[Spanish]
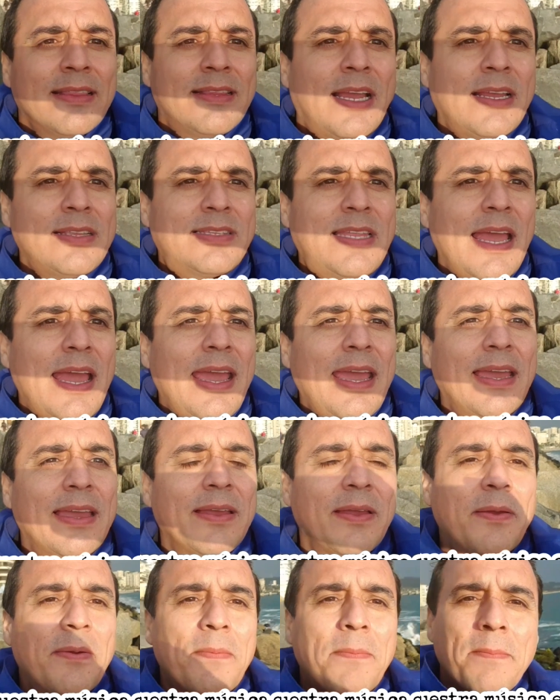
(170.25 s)
desde este
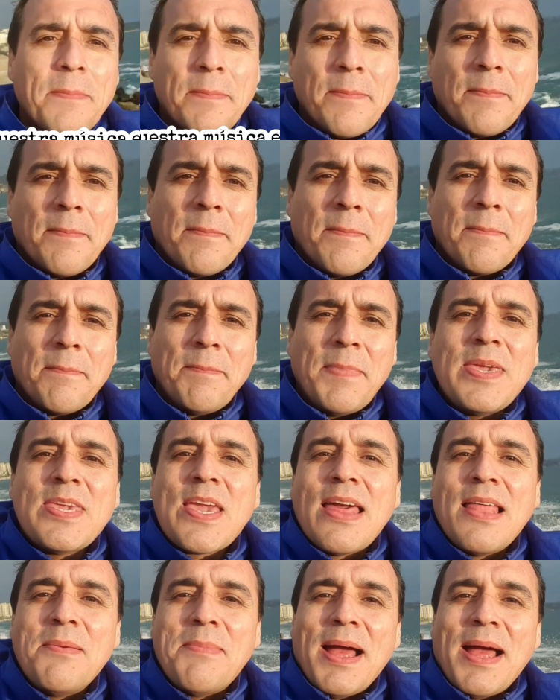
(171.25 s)

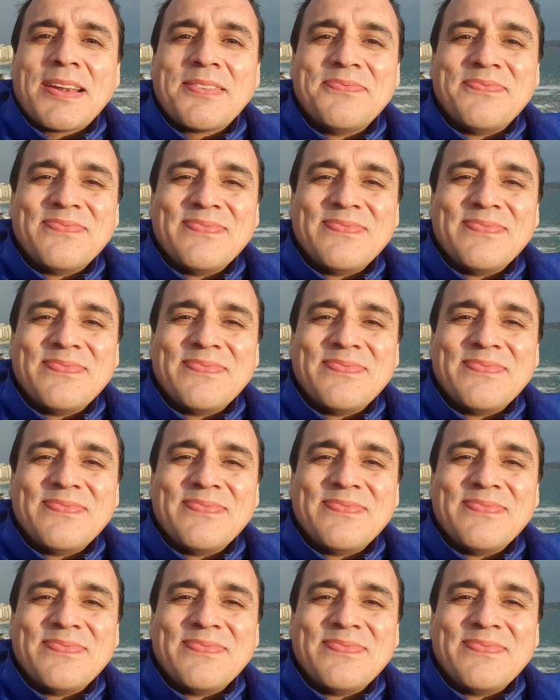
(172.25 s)
Viña del Mar.